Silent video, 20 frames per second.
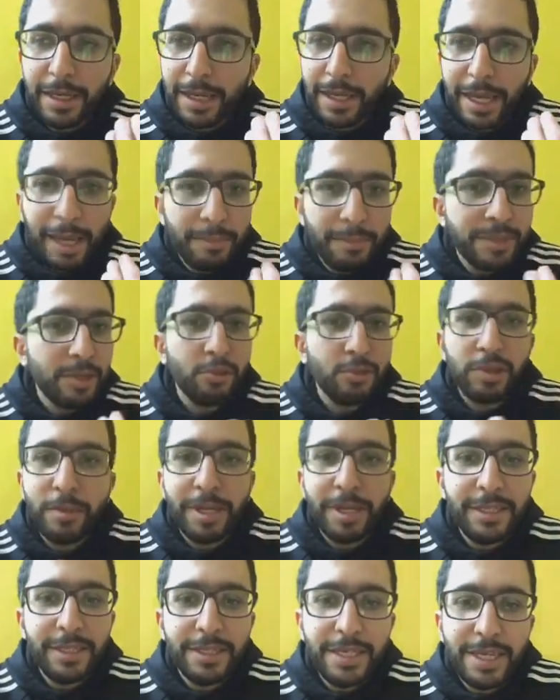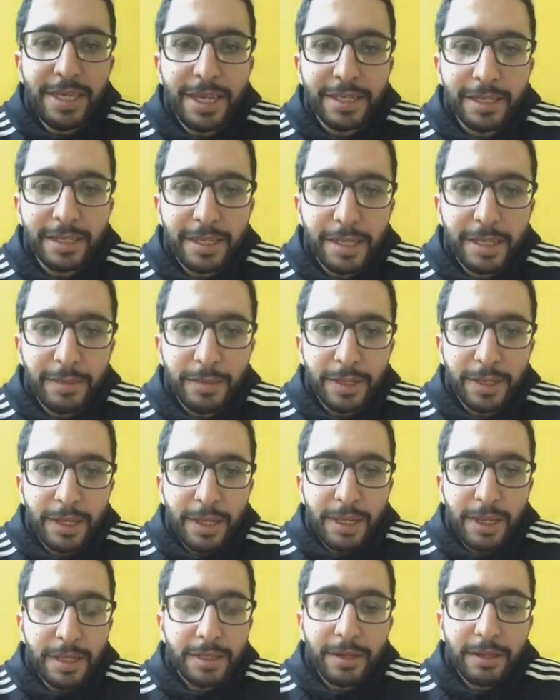85 آه، دقيقه تقريبا
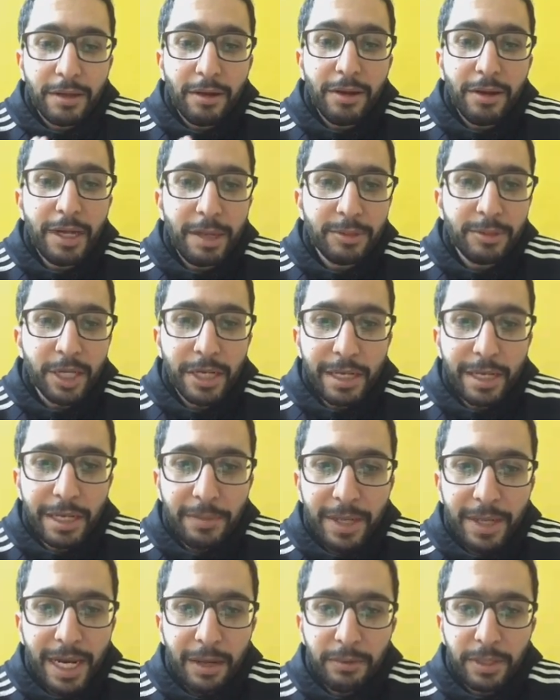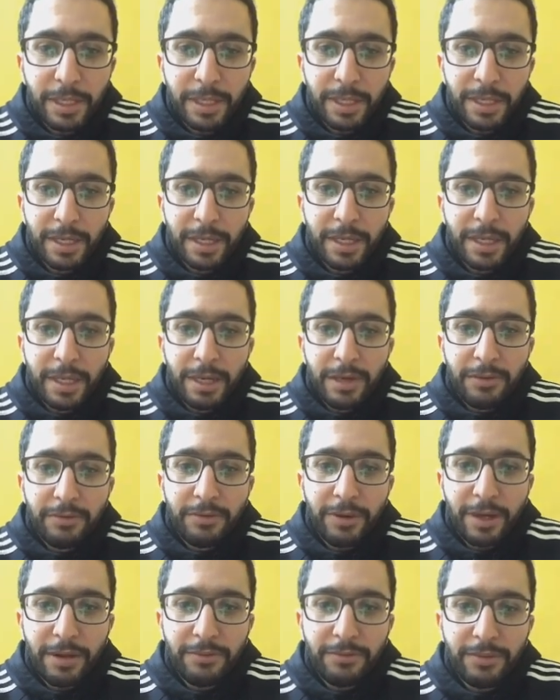تراجع بشكل كبير قوي
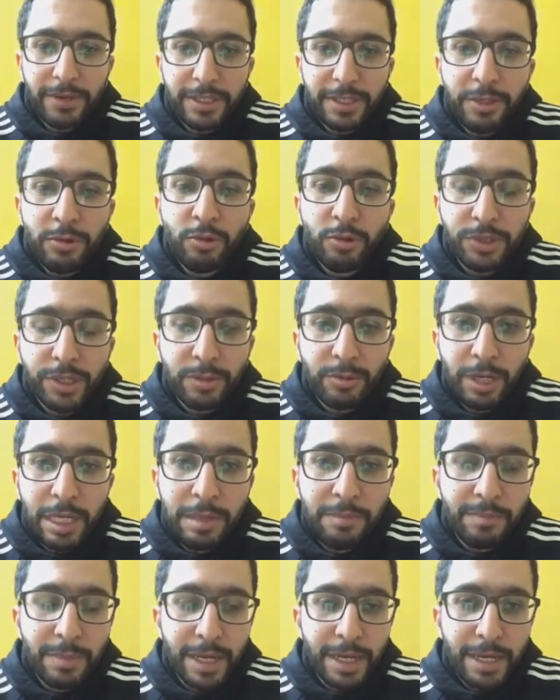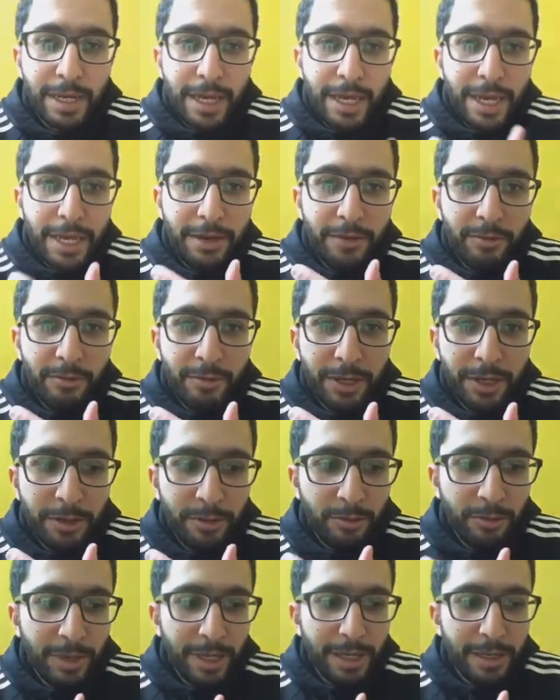ف... فدي نقطه مهمه انه
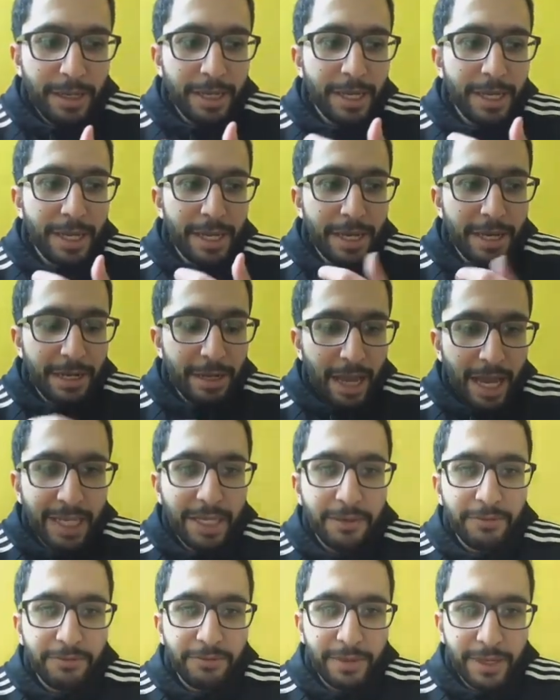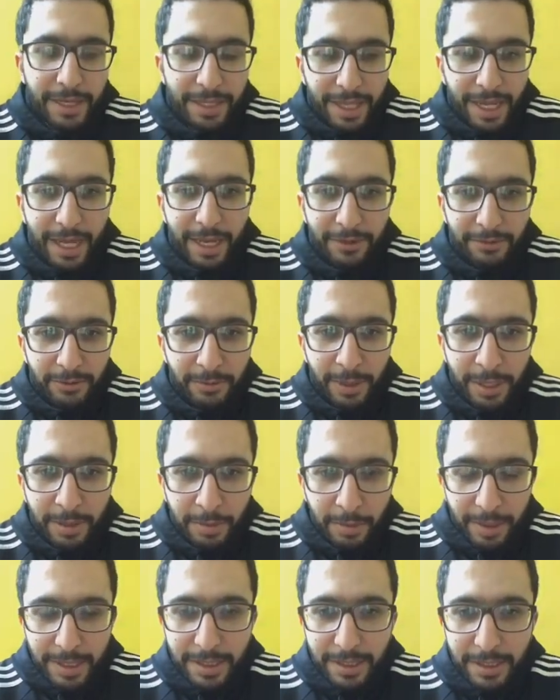انه الهدف اللي دخل في
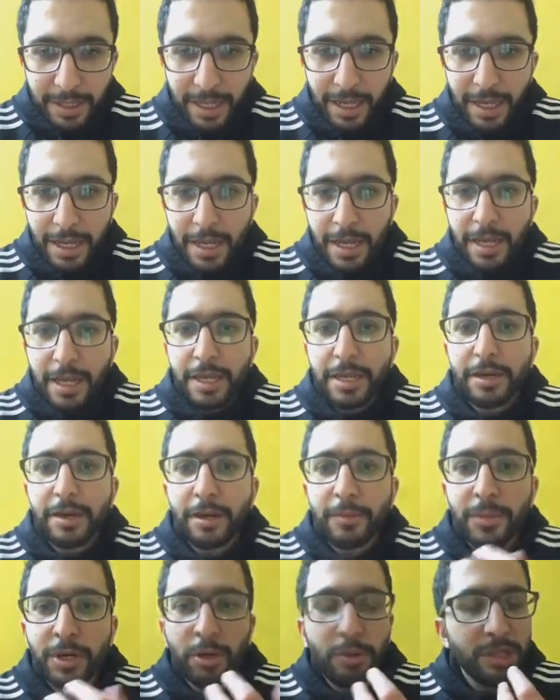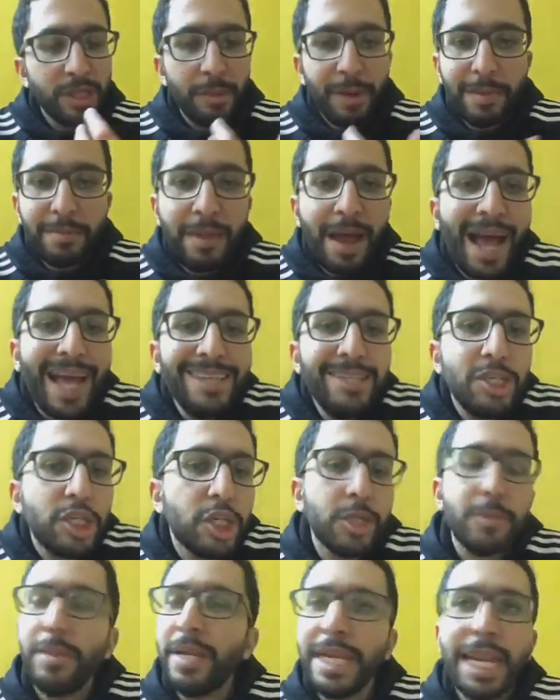مرمى مصر ده رغم ان هو طبعا ما
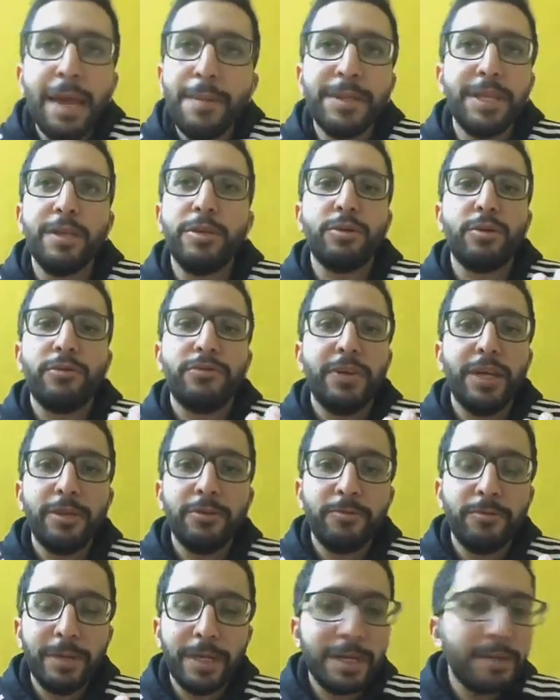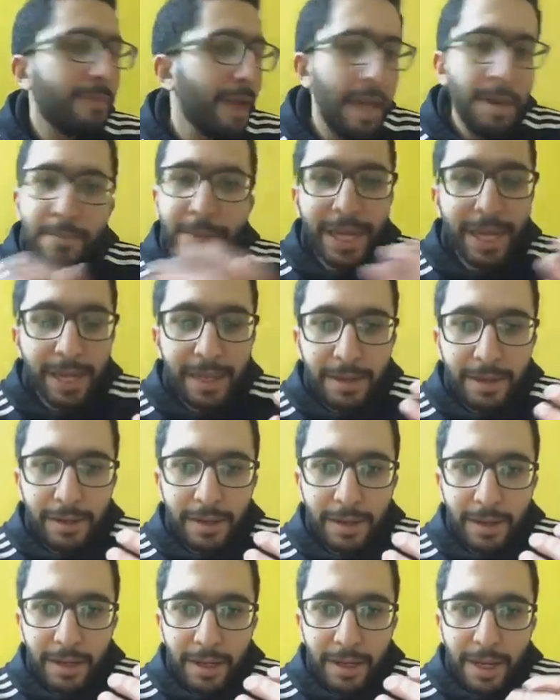حدش يتمنى ابدا يدخل في هدف مبكر مهما كان
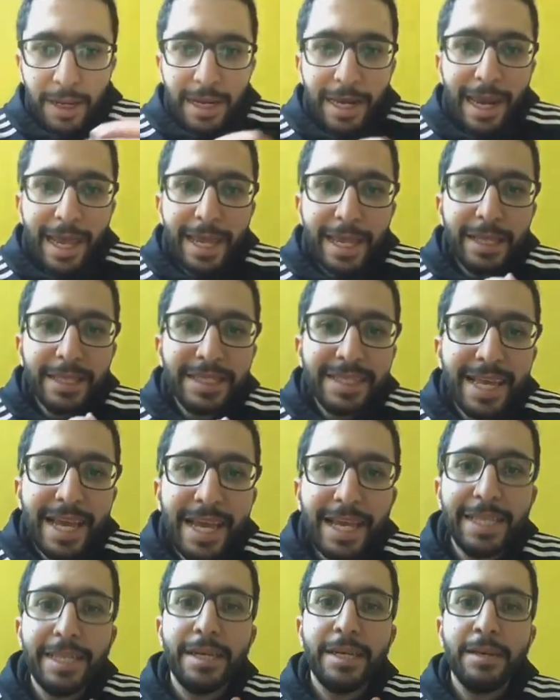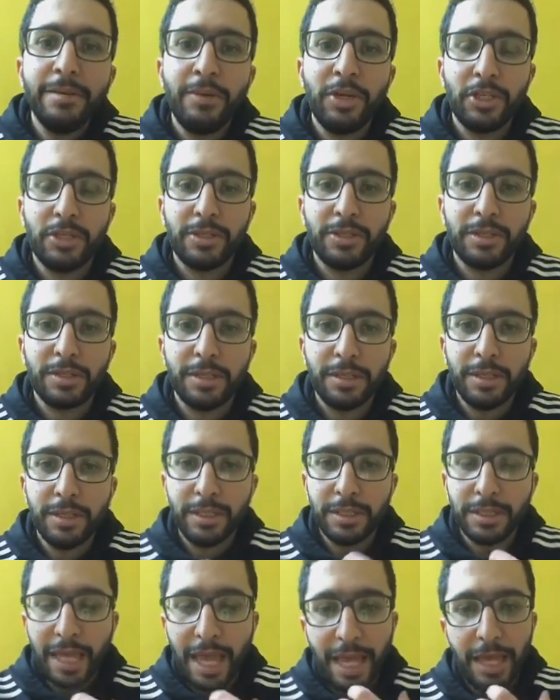لكن ساعد ان مصر
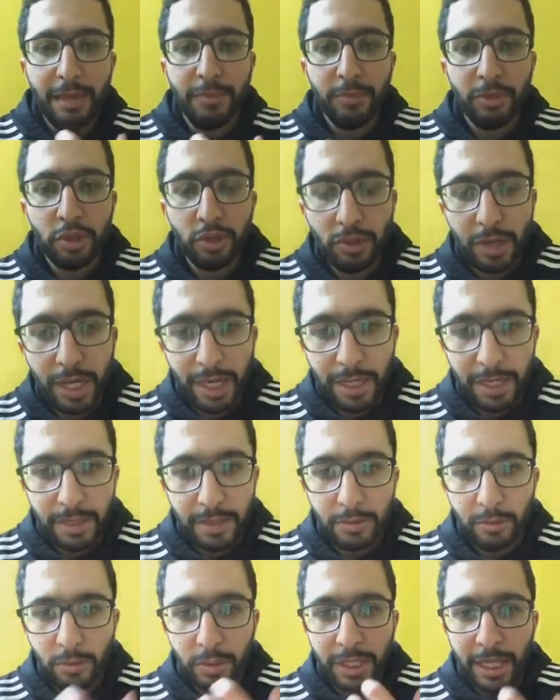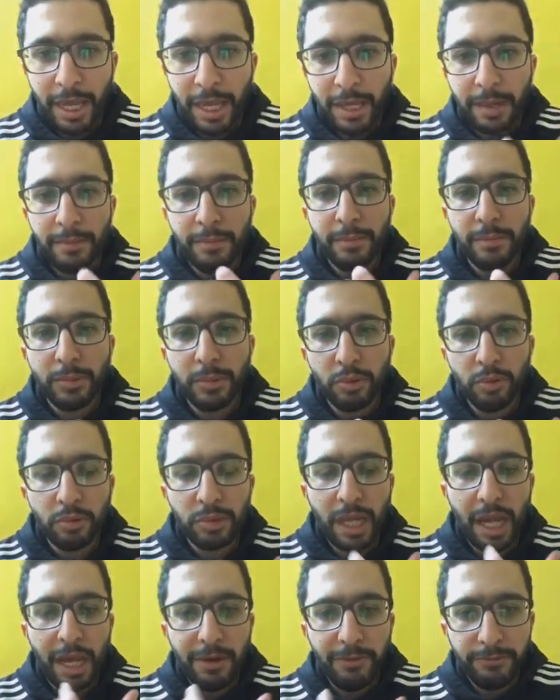تهاجم بسرعه وتهاجم
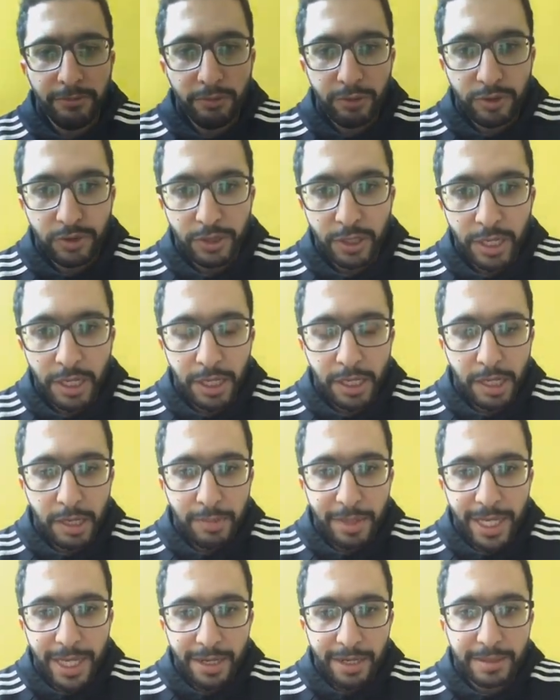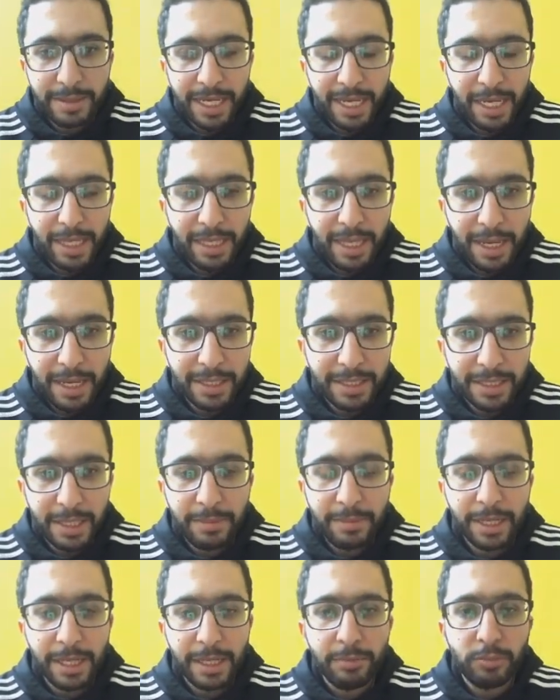بدون تحفظ كبير زياده
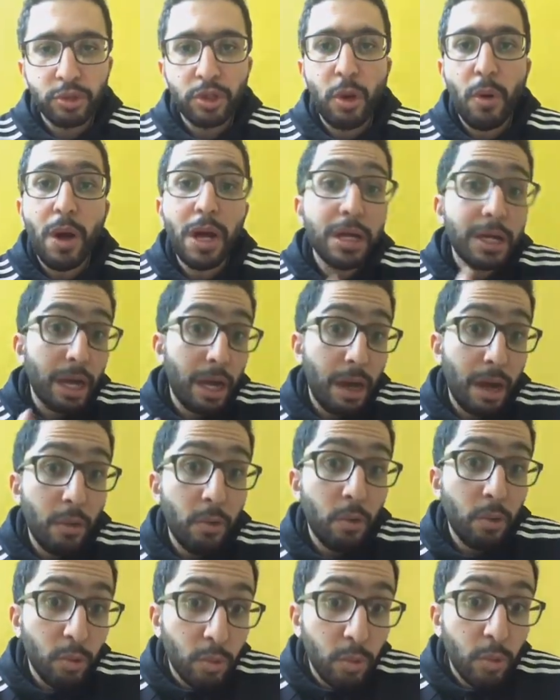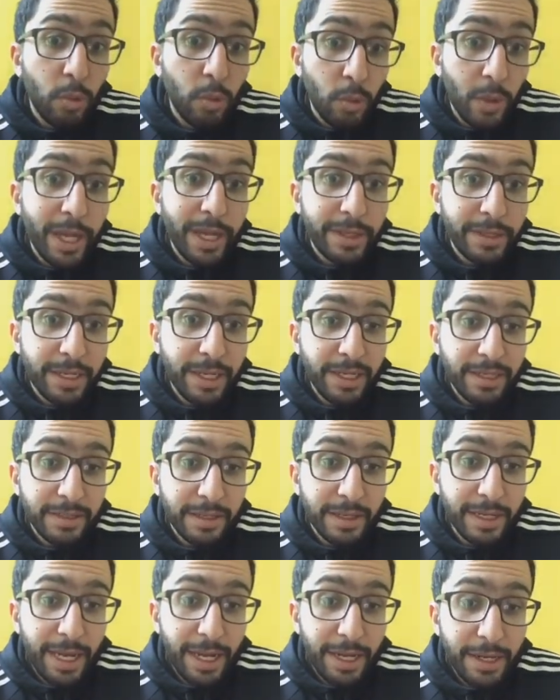زي ما كان متوقع او وارد
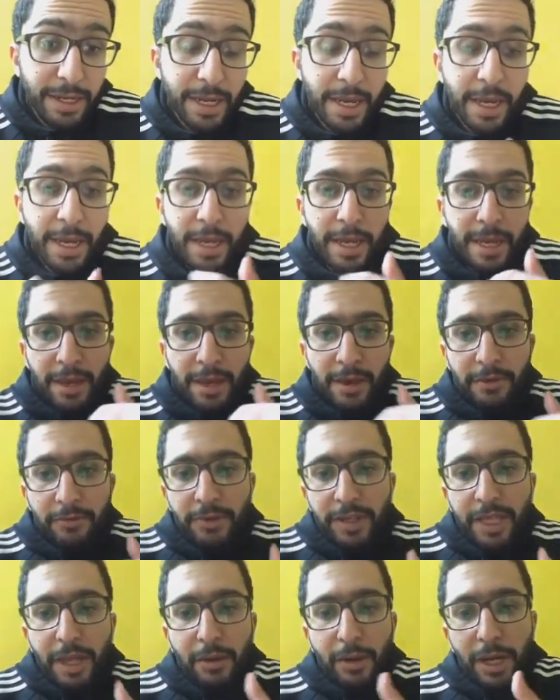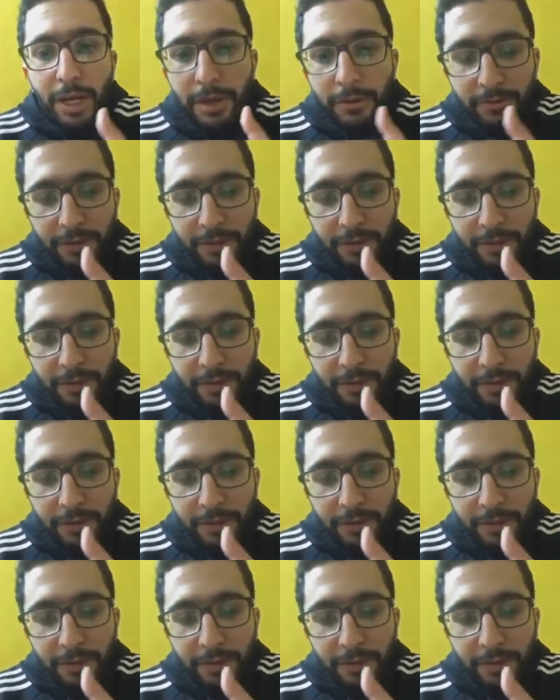يحصل يعني فتوق...